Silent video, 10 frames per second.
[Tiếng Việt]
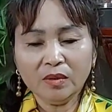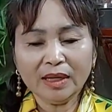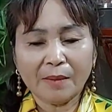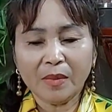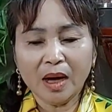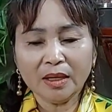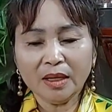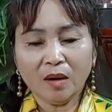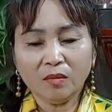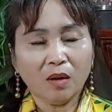cũng nằm mơ
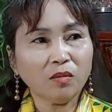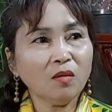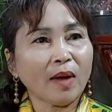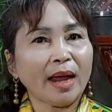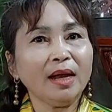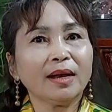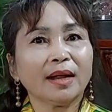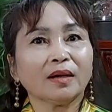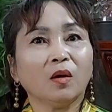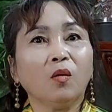chứ không có phải
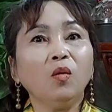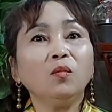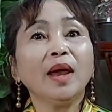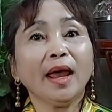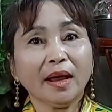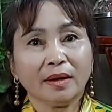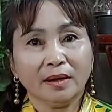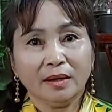là ngủ mê.